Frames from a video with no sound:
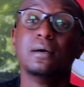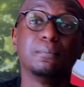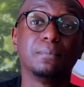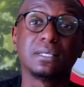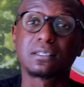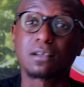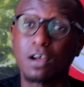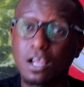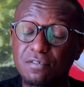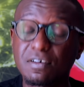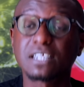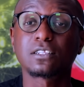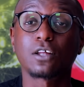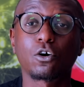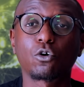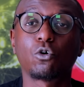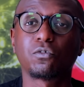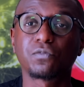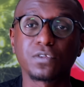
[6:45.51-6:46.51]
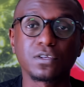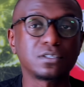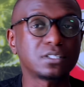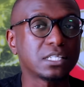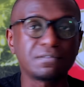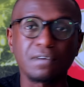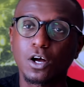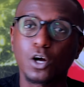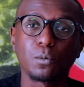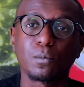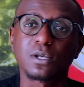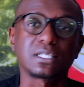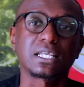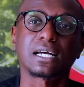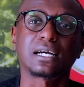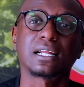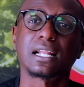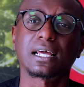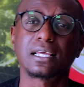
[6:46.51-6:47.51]
mais quand il va être en confiance, il va commencer
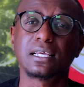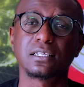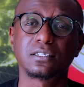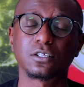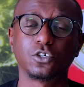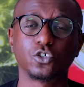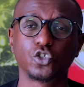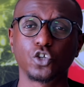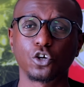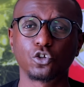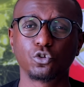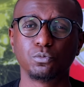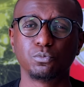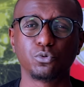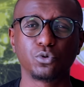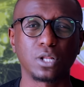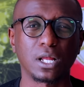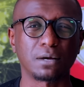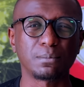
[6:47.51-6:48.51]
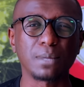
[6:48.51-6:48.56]
à claquer ce genre de but-là.